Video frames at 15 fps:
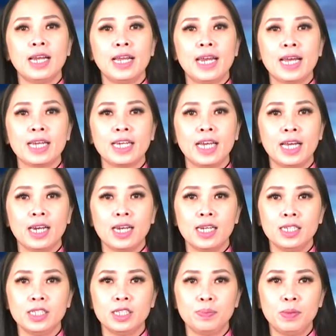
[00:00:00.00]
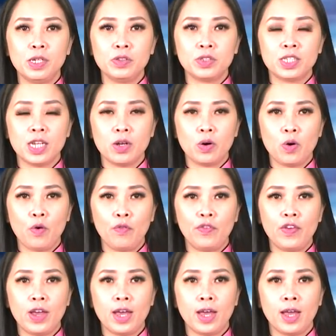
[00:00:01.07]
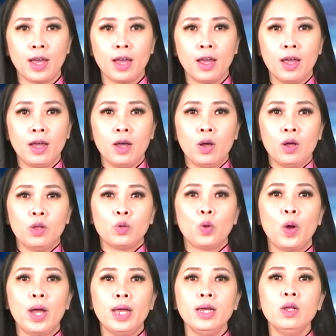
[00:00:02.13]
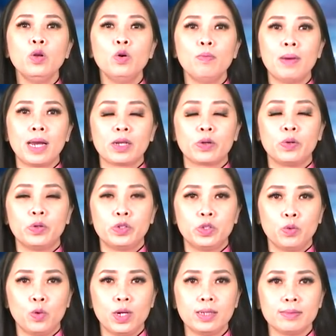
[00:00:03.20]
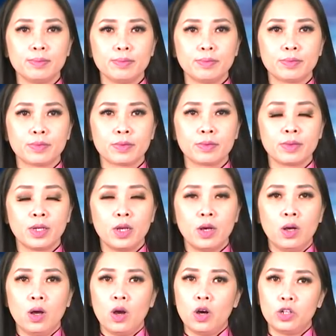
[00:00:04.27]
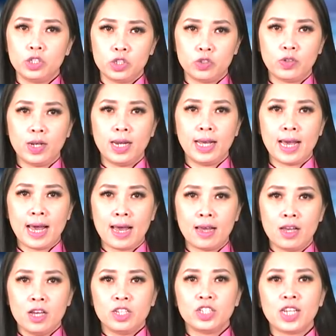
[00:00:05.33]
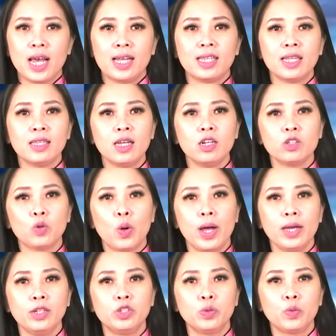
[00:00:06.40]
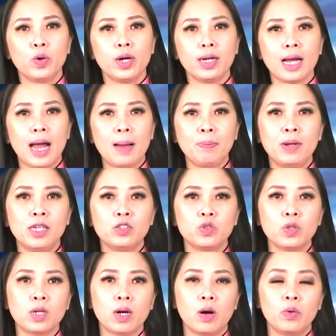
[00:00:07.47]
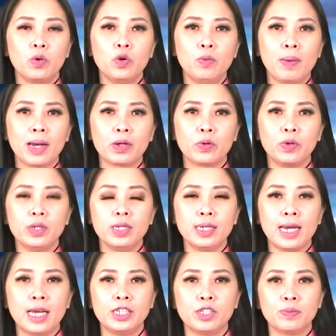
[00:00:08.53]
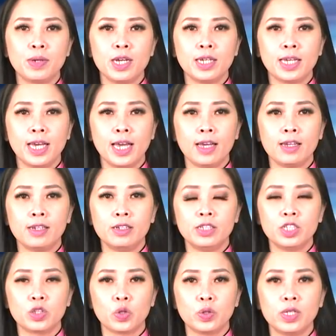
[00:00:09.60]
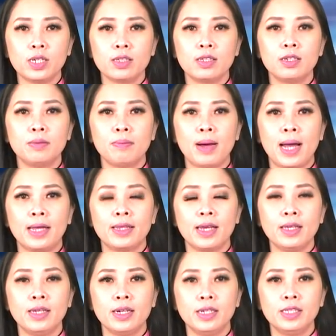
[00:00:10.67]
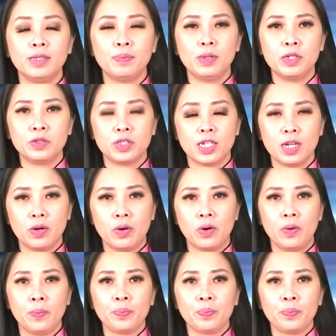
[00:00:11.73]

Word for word: đang kiện lên WTO về thuế lúa mạch của Trung Quốc. Australia sẽ thách thức thuế Trung Quốc áp lên xuất khẩu lúa mạch của nước này trong đơn kiện gửi cho Tổ chức Thương mại Thế giới WTO.